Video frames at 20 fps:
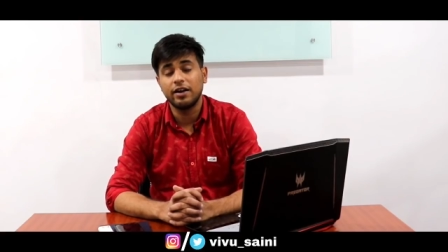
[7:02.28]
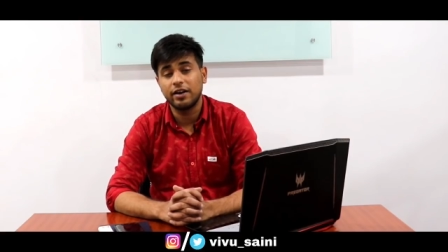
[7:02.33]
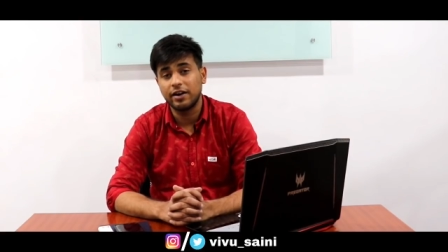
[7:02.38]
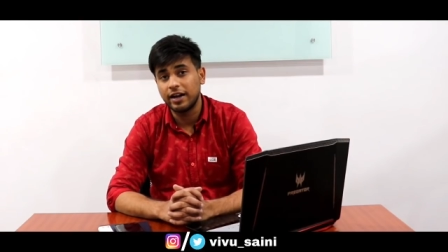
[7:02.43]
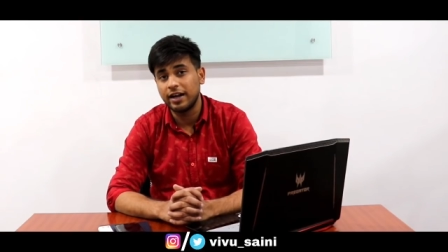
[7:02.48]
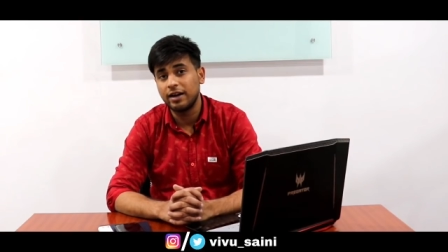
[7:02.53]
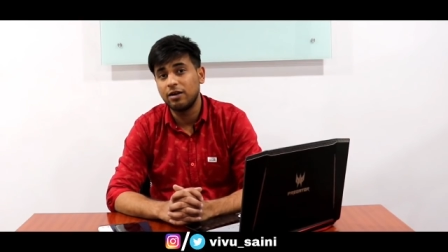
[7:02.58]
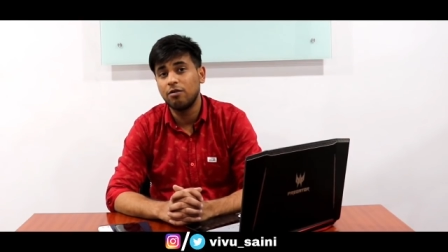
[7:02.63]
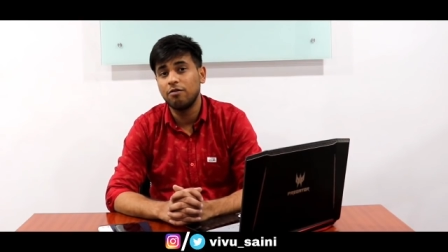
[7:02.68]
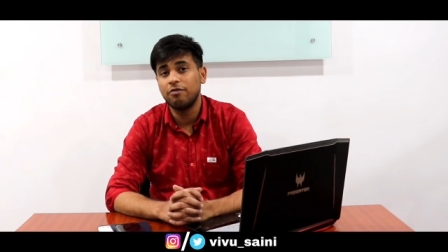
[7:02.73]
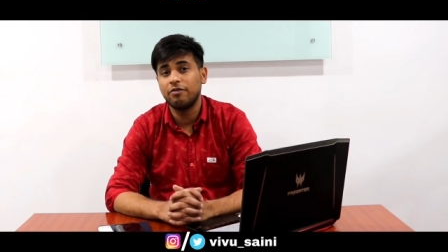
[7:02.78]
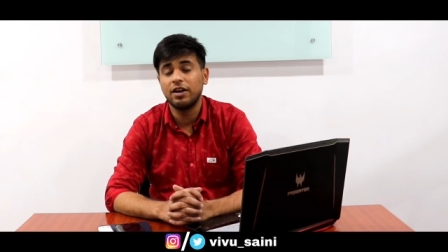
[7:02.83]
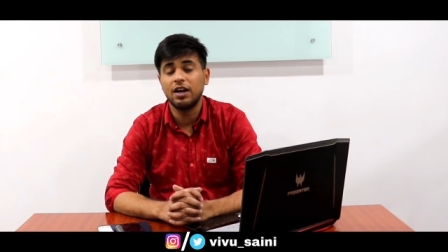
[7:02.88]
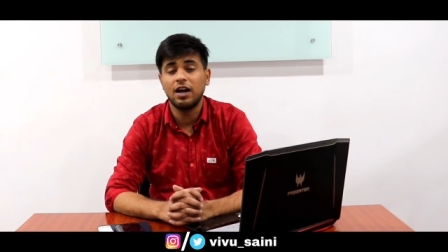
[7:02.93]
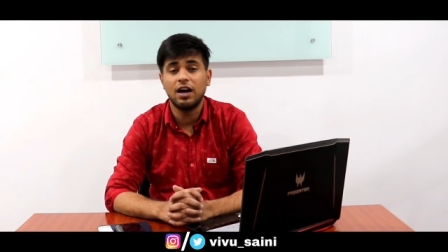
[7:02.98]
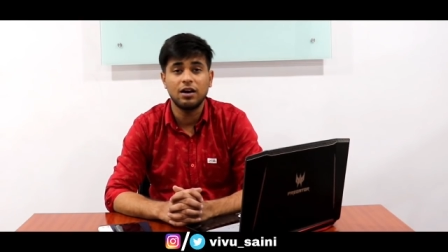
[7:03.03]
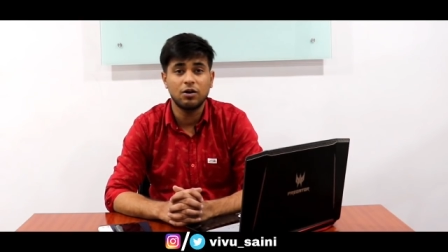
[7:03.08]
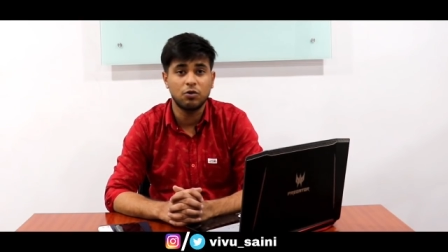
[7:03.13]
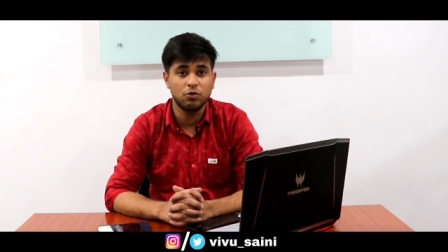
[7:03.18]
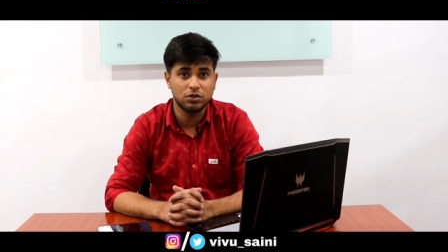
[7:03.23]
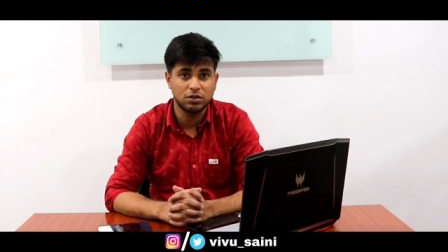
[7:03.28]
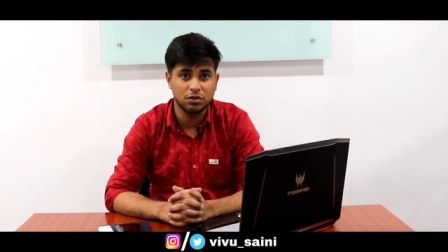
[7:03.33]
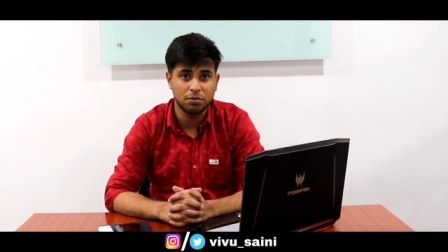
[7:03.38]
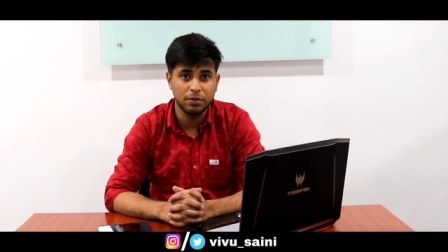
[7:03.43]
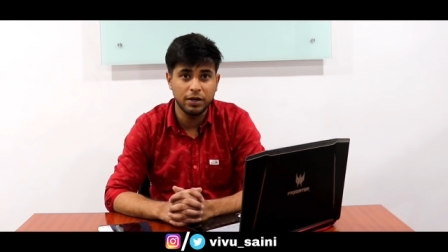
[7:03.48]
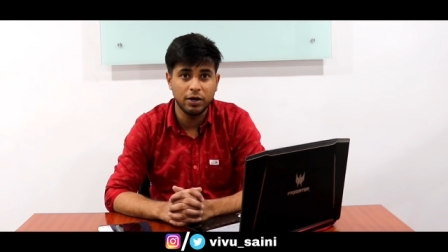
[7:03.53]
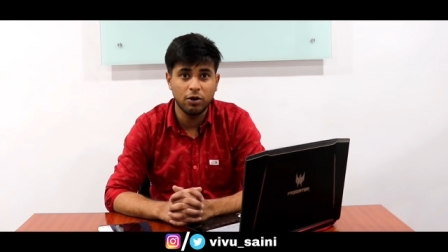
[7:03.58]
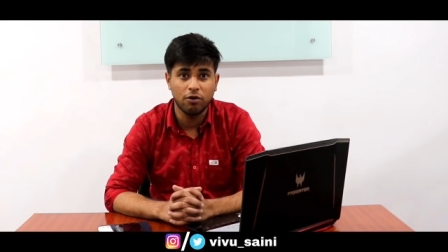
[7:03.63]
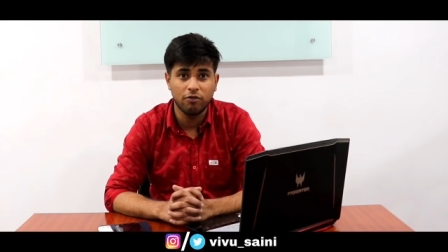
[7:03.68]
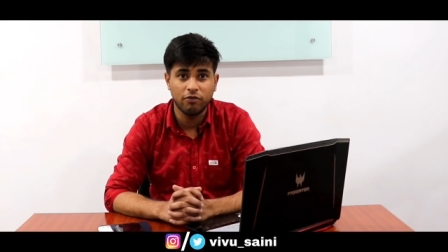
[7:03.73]
रेनो फिलहाल कुछ
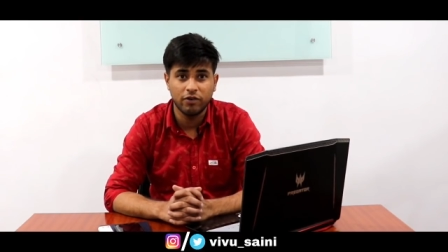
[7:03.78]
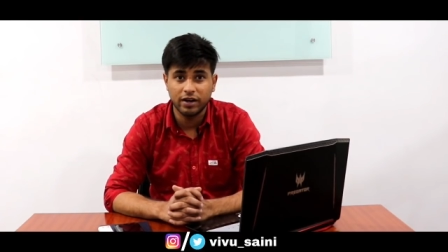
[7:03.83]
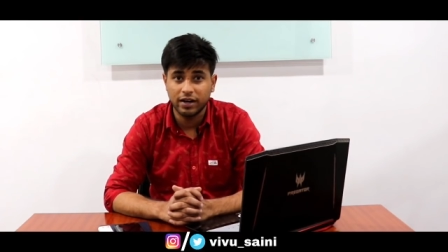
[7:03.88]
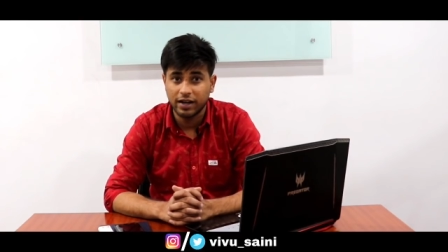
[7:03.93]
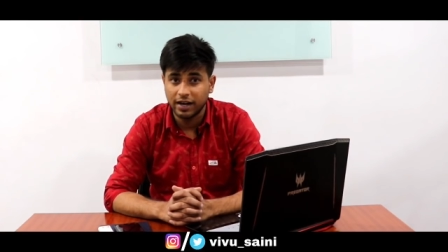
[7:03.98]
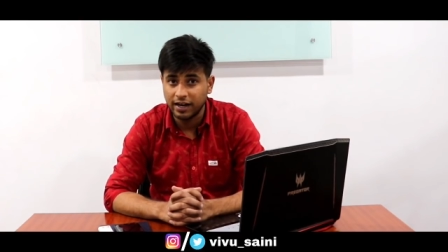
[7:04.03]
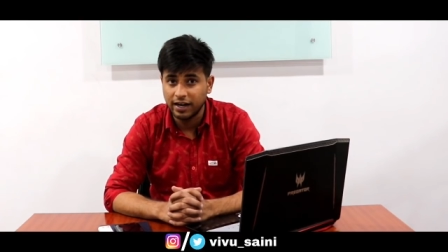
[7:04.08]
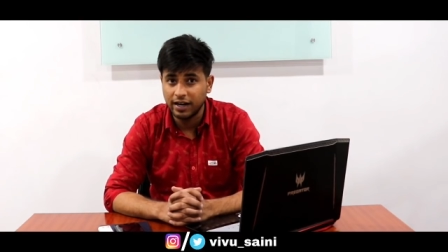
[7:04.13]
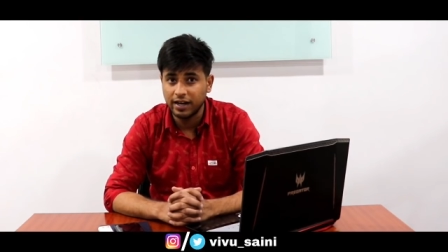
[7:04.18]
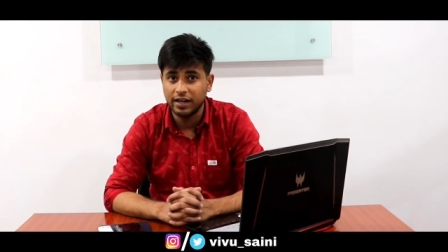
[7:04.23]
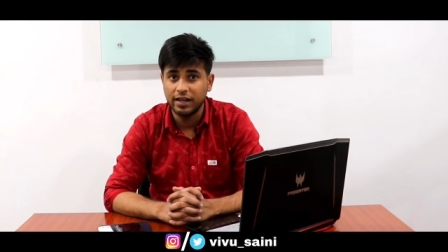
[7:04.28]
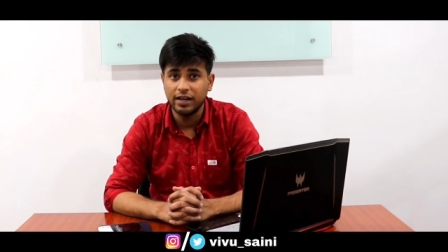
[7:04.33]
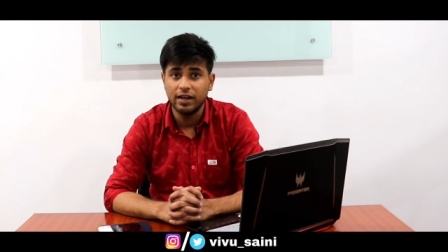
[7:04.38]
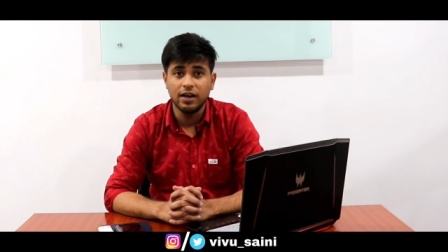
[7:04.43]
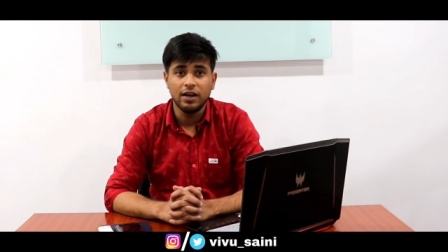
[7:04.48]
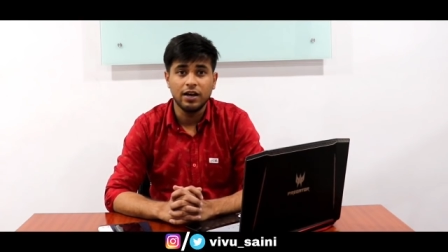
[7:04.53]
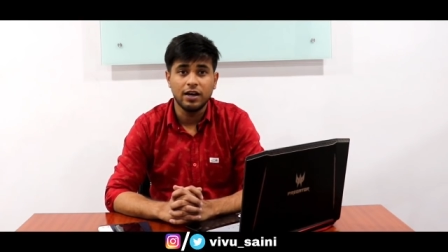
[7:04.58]
भी ऑफर करेगी